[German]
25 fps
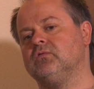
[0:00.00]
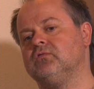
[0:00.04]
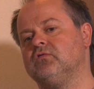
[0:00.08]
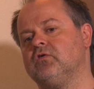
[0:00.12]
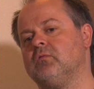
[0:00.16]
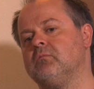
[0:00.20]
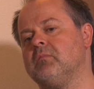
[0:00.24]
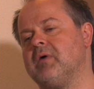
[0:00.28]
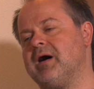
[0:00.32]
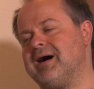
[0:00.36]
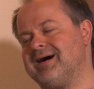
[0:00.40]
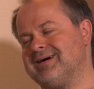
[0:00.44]

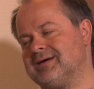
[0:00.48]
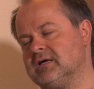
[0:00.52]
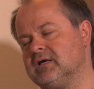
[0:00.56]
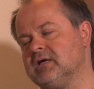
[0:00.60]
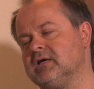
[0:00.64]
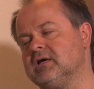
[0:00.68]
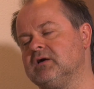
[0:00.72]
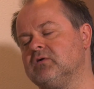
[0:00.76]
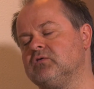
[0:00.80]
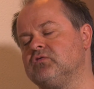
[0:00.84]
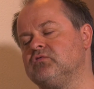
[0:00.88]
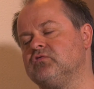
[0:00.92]
vom Magen
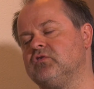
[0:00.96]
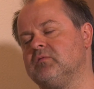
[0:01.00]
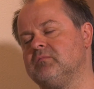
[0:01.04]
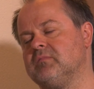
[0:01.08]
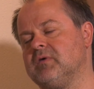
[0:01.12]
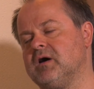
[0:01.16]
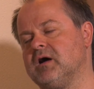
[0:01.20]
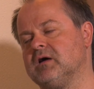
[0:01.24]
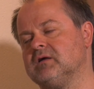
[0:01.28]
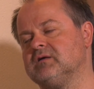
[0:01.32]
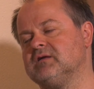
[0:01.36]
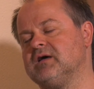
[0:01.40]
her und vom
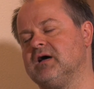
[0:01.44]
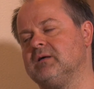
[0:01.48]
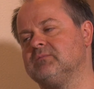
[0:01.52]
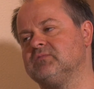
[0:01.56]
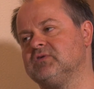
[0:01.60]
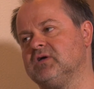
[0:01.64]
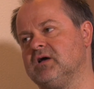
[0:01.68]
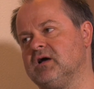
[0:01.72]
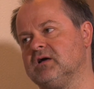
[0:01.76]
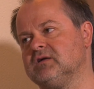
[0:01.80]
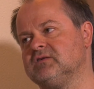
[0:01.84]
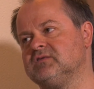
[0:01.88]

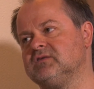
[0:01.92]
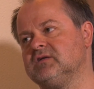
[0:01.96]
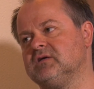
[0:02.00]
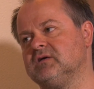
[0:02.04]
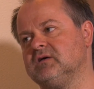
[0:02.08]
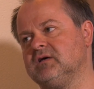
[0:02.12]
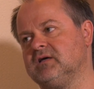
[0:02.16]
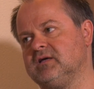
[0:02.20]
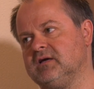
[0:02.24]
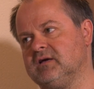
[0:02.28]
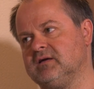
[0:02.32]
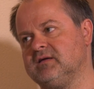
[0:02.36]
Magen-Darm-Trakt äh,
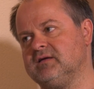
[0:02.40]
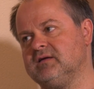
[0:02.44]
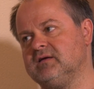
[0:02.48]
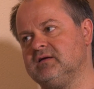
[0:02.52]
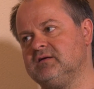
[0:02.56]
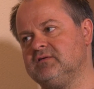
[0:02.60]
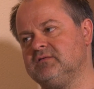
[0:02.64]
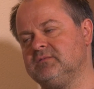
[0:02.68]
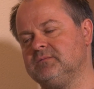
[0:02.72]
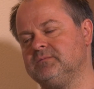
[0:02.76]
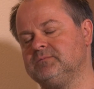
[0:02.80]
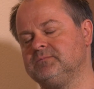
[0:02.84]

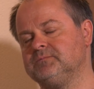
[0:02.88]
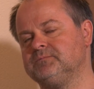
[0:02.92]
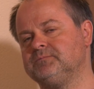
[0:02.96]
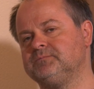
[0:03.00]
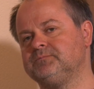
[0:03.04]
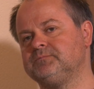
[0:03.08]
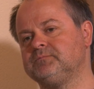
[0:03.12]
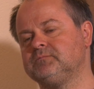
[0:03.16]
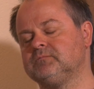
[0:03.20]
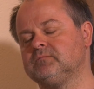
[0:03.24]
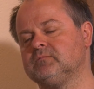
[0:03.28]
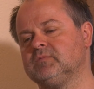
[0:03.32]
reagiert mhm.
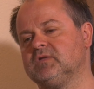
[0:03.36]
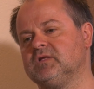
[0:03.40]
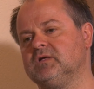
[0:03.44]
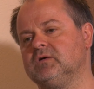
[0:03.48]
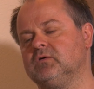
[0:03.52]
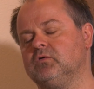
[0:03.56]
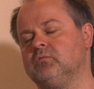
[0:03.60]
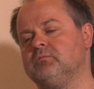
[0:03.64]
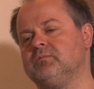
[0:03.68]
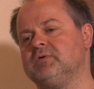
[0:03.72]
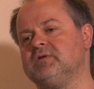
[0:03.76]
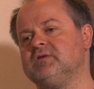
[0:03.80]

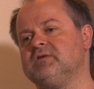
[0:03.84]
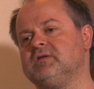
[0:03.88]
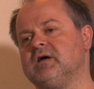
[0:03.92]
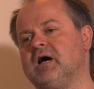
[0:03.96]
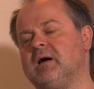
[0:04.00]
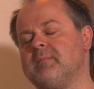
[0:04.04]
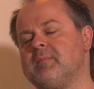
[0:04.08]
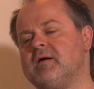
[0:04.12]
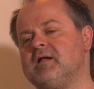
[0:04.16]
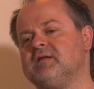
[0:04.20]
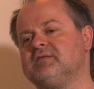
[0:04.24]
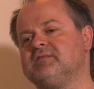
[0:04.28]
und bin
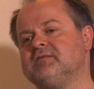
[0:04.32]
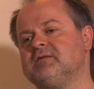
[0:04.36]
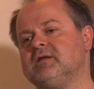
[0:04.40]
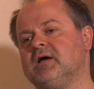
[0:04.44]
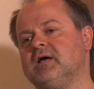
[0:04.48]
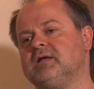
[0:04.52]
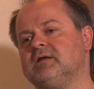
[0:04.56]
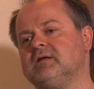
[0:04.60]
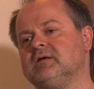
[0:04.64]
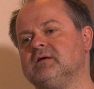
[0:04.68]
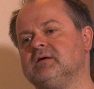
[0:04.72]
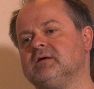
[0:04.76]
damals in
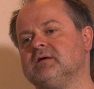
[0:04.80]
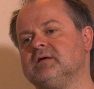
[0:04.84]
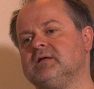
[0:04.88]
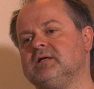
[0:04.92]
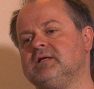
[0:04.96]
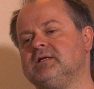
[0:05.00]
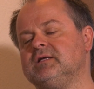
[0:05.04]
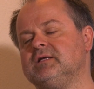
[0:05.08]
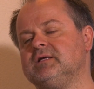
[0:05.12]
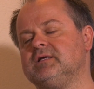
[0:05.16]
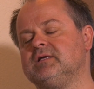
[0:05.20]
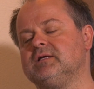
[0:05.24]
eine
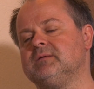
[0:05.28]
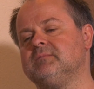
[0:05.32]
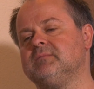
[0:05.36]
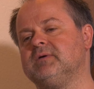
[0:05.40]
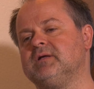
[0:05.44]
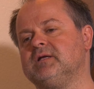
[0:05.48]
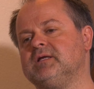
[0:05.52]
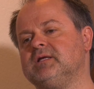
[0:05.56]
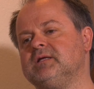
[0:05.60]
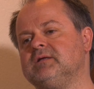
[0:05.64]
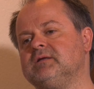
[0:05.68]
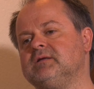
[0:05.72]
Klinik hier in
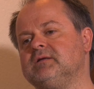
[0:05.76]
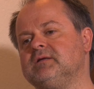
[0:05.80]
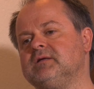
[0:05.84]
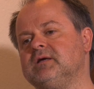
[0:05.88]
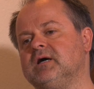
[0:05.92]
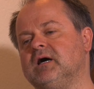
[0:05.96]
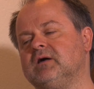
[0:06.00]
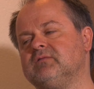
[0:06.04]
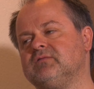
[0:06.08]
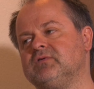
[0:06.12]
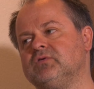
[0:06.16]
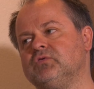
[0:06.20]
Berlin, die
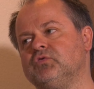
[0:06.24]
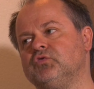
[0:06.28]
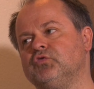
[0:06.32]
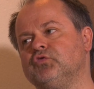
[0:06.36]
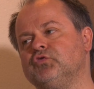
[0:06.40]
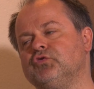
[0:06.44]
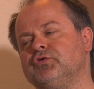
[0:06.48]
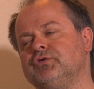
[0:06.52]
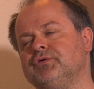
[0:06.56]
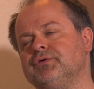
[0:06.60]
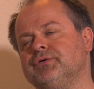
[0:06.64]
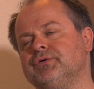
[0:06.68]

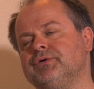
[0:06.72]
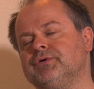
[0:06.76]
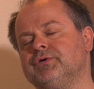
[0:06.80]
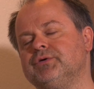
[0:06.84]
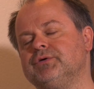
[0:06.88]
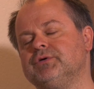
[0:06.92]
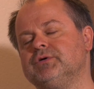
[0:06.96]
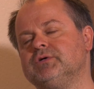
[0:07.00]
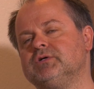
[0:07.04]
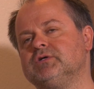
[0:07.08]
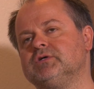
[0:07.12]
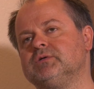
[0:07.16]
Havelhöhe,
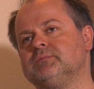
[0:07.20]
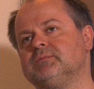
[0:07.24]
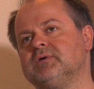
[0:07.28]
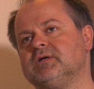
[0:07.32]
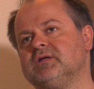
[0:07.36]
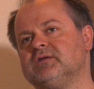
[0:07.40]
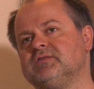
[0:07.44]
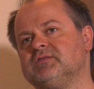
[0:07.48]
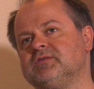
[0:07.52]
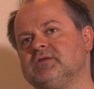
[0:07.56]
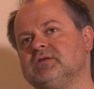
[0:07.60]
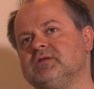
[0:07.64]

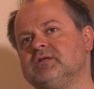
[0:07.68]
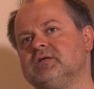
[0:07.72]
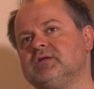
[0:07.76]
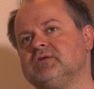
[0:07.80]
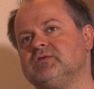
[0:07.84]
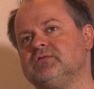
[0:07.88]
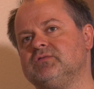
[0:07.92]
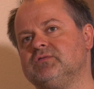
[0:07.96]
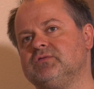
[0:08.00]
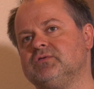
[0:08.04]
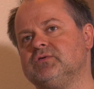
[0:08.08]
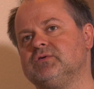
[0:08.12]

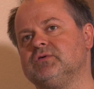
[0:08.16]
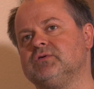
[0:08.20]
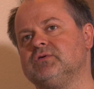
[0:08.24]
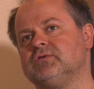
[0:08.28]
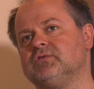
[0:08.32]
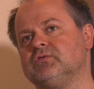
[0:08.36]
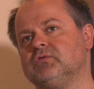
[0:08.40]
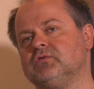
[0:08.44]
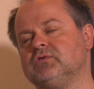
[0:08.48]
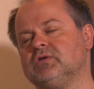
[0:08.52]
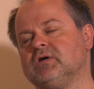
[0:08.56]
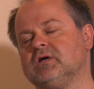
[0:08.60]
prädestiniert für
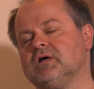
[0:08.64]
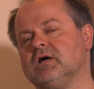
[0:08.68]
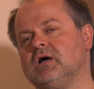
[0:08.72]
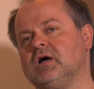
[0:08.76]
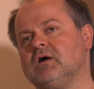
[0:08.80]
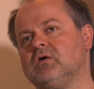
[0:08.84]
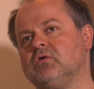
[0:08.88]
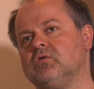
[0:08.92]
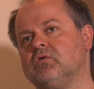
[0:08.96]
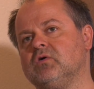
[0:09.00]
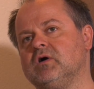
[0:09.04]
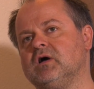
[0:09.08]

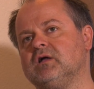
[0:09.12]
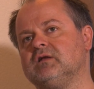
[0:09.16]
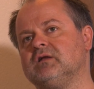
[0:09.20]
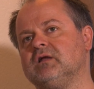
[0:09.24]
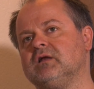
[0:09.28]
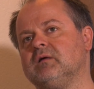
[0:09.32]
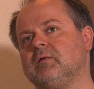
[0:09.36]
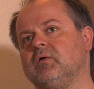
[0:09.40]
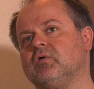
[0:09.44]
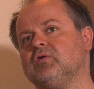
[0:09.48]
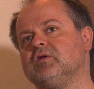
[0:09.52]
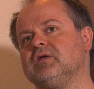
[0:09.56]
Suchterkrankung, hat
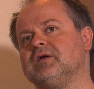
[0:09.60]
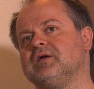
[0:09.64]
aber auch